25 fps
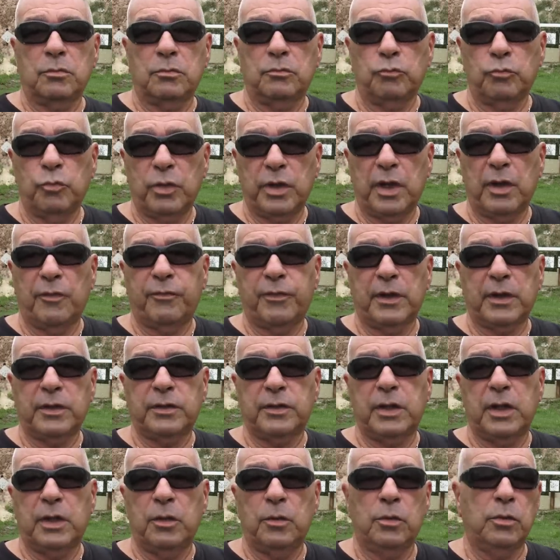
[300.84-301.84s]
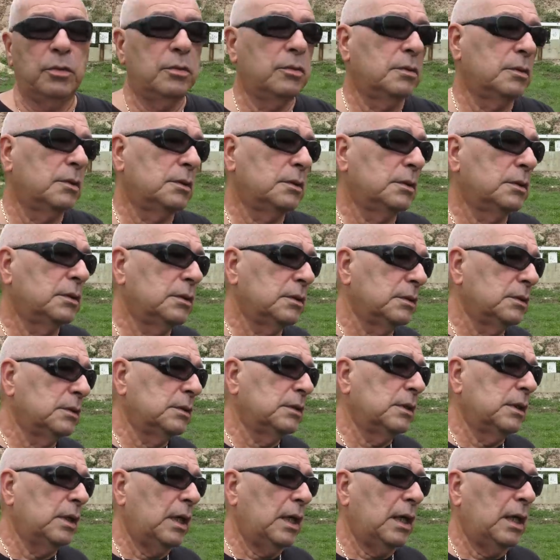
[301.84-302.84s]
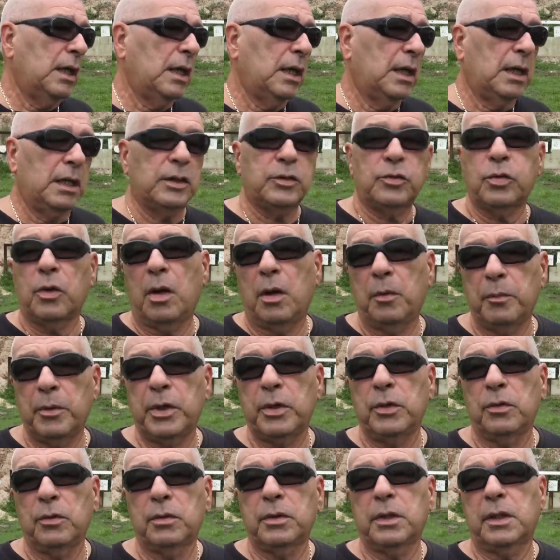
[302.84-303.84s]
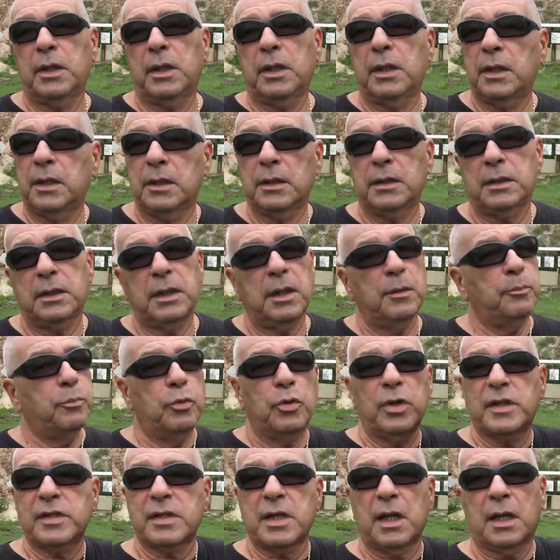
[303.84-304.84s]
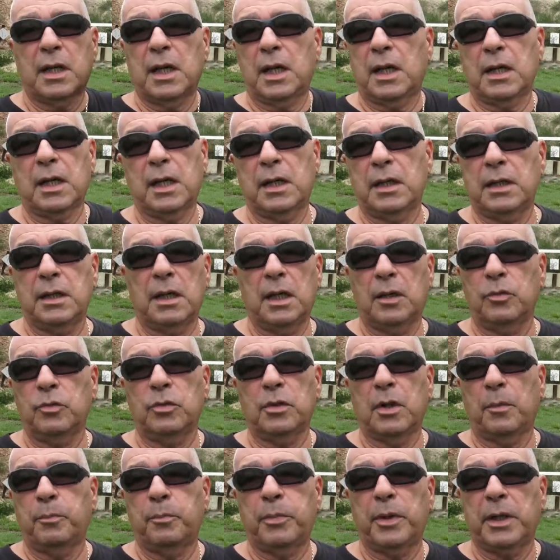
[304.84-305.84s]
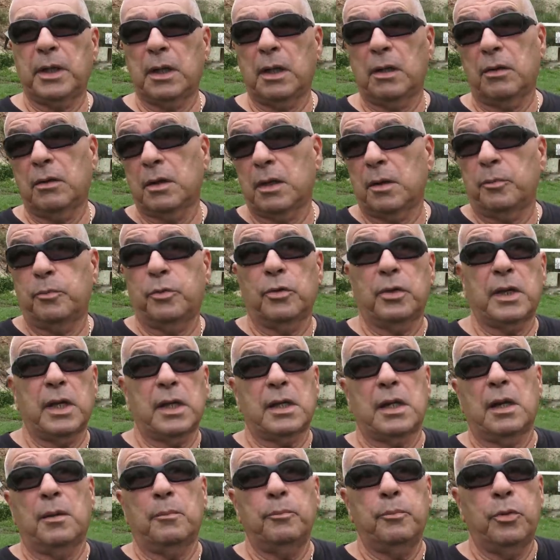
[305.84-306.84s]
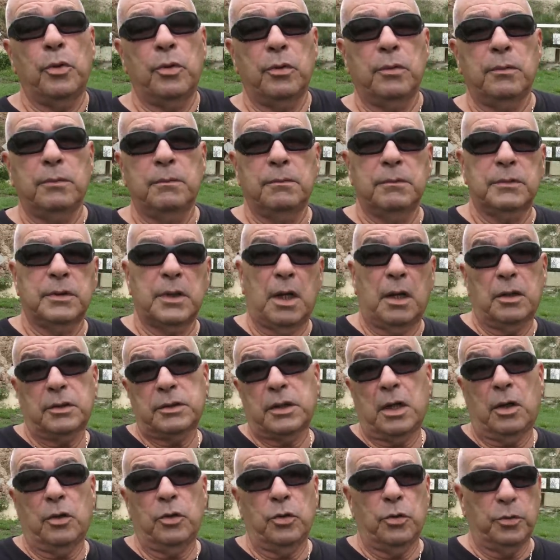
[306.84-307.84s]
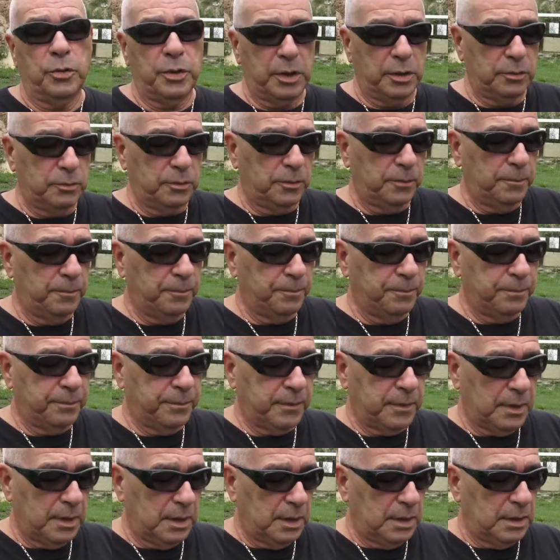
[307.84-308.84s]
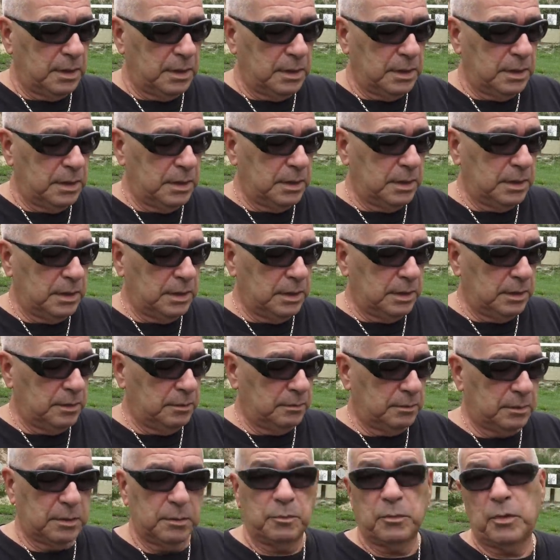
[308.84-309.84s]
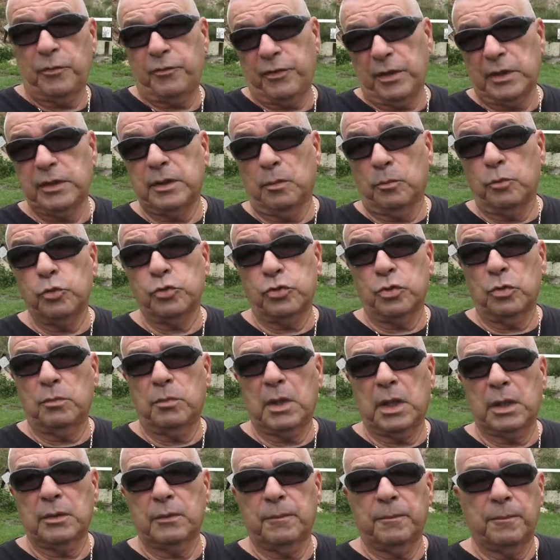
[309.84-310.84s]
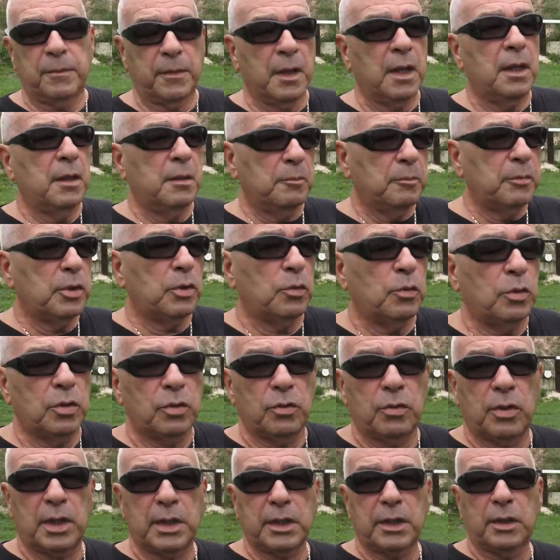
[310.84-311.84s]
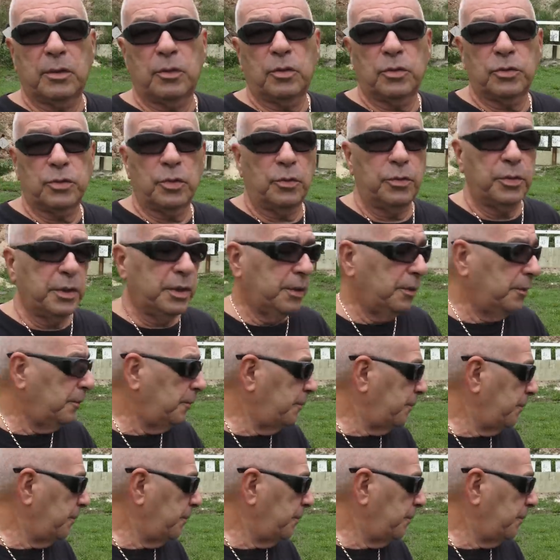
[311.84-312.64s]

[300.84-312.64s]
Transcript: muy afectivo a estos amigos que, que pude sacar ahí a duras penas ahora porque escampó estaba, lloviendo y me faltan muchos más, Pero bueno, lo haré en otros videos.